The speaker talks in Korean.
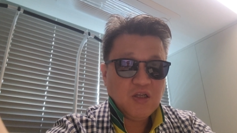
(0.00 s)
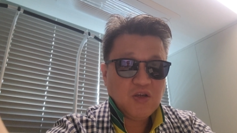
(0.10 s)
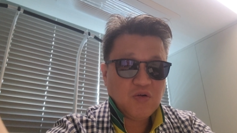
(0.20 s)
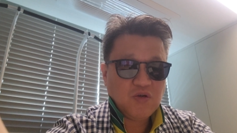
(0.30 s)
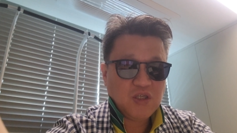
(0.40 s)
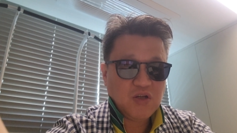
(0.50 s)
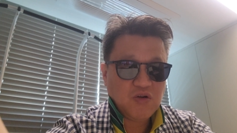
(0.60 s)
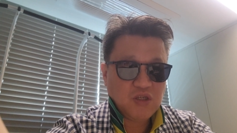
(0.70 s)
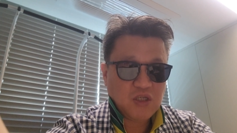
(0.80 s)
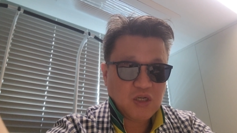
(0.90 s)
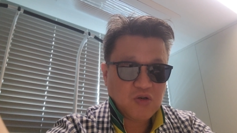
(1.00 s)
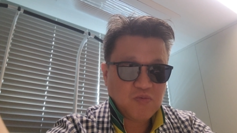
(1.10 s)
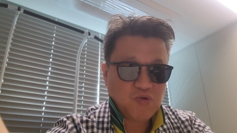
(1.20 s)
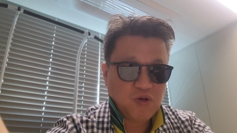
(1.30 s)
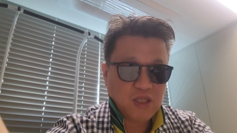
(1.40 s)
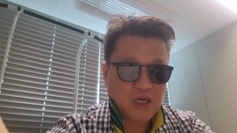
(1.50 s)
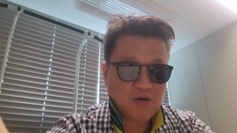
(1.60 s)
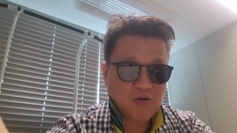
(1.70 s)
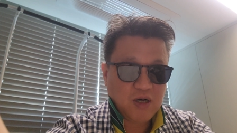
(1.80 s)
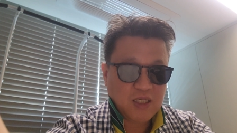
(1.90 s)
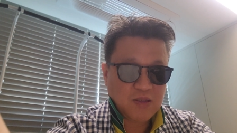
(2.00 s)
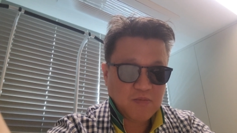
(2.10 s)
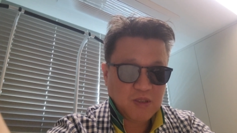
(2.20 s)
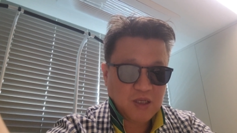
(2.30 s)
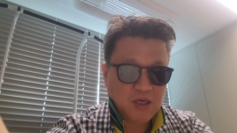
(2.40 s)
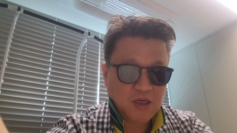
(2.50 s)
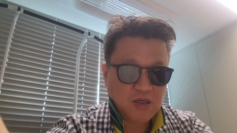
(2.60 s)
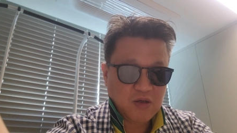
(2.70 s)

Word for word: 서로 시너지가 좀 꽤 날 것 같습니다.